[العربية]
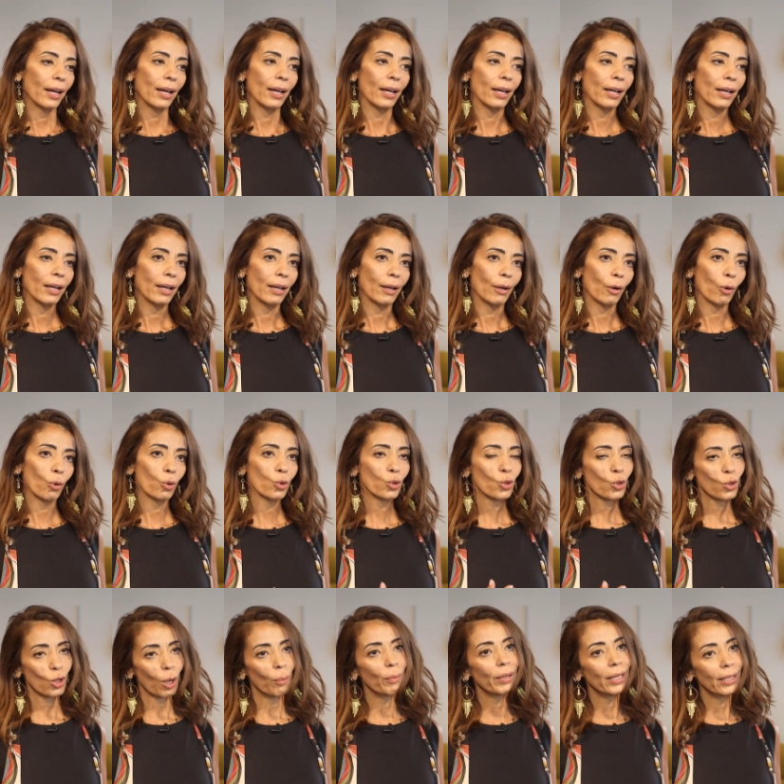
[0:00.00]
آه،
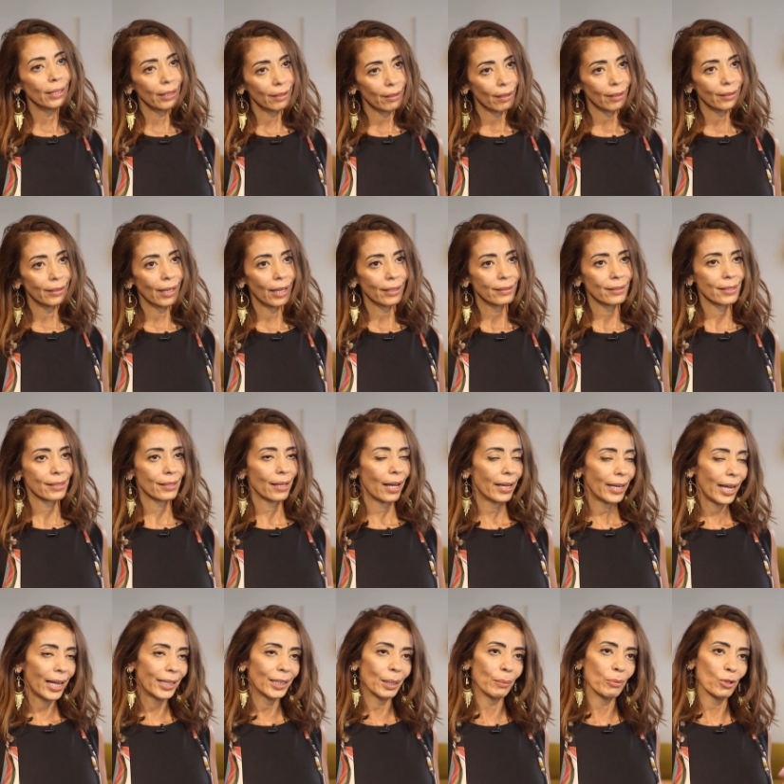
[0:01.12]
وجزء من الإيرادات إذا
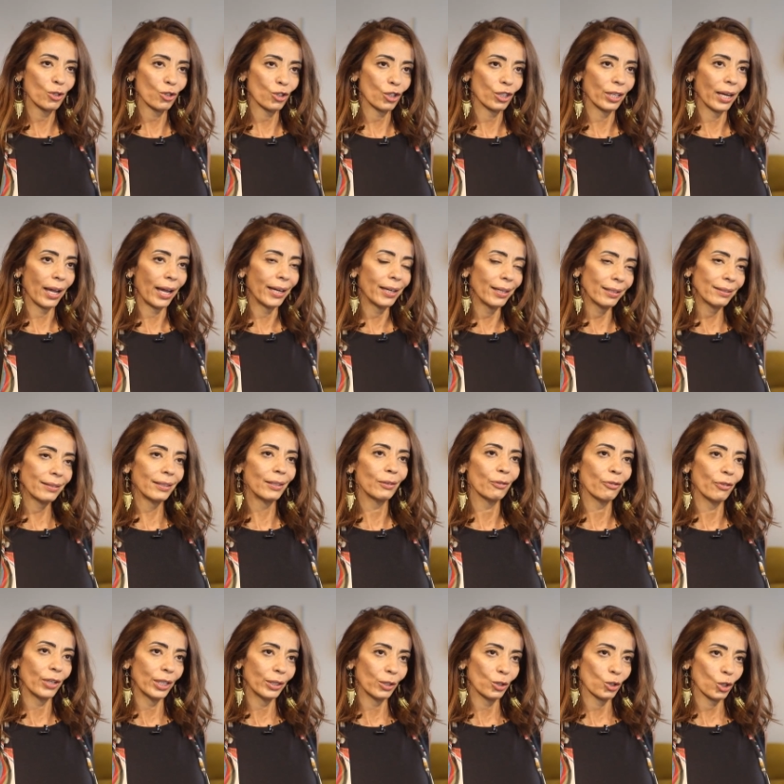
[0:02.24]
أي حدا بيشتري أي قطعة
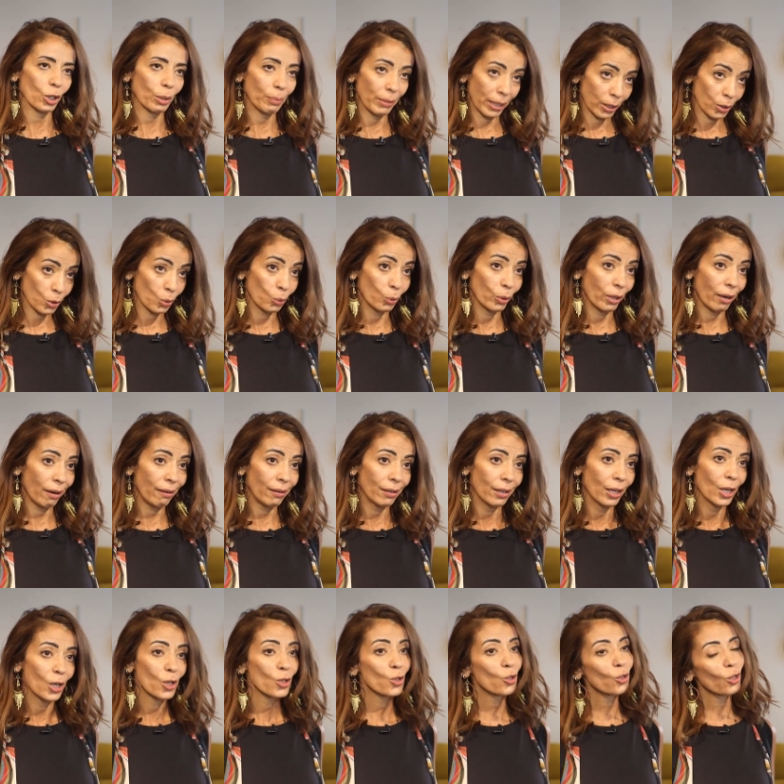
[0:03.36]
فرنتشر مكسورة
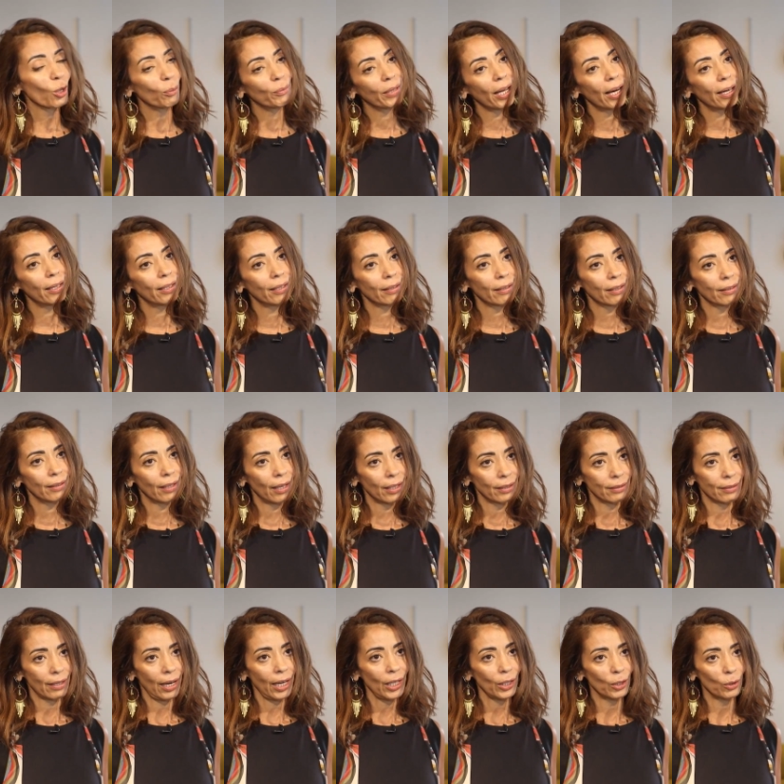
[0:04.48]
جزء من هاي
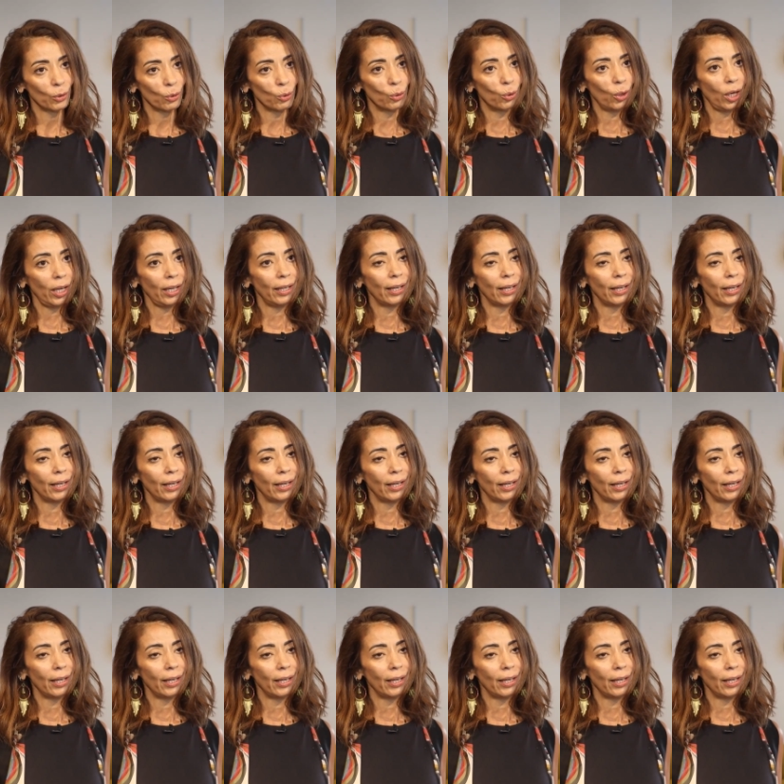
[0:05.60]
الإيرادات رح يروح